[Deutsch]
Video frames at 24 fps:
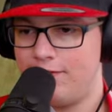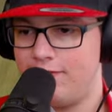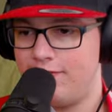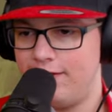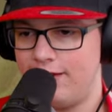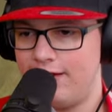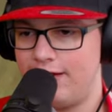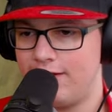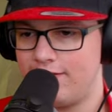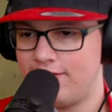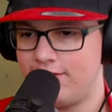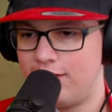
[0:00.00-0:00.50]

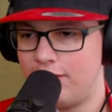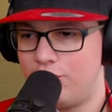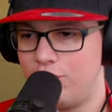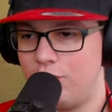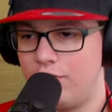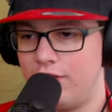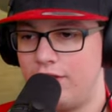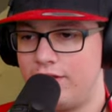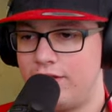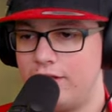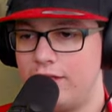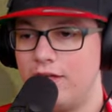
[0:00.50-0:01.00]
sehe das
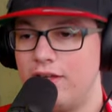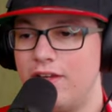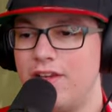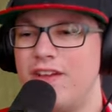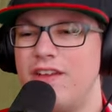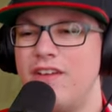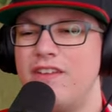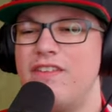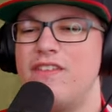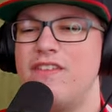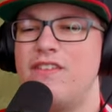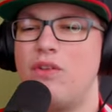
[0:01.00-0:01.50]
natürlich
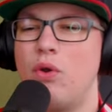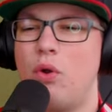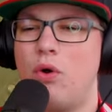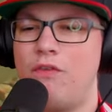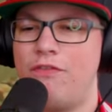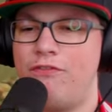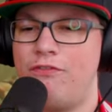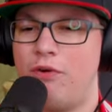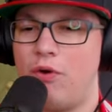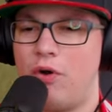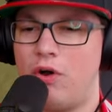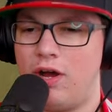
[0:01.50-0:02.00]

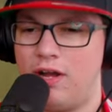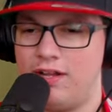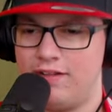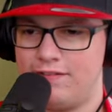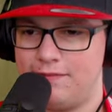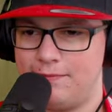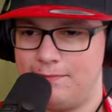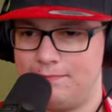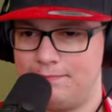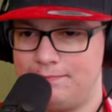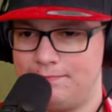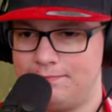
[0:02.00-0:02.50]

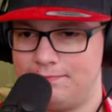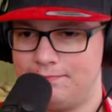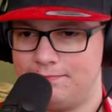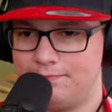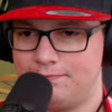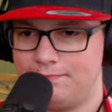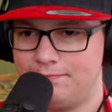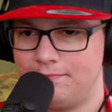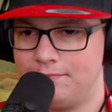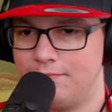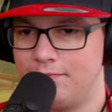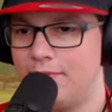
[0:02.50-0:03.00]
sofort.
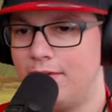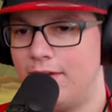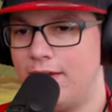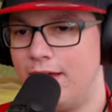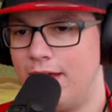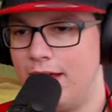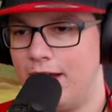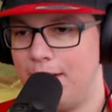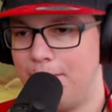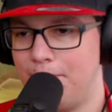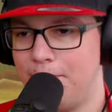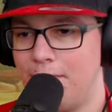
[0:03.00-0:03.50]

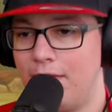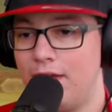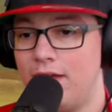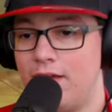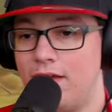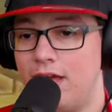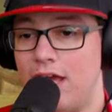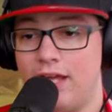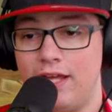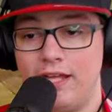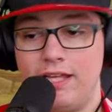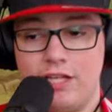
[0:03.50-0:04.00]
Ja,
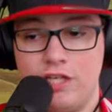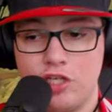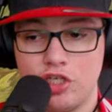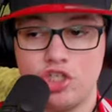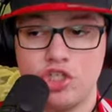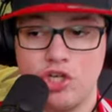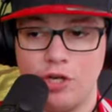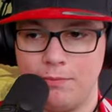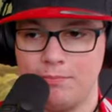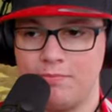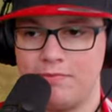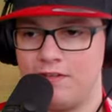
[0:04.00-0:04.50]
hier
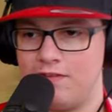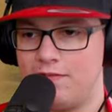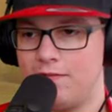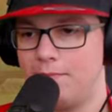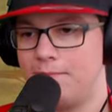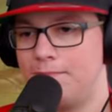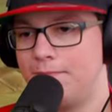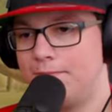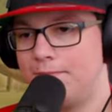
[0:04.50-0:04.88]
stürmt es.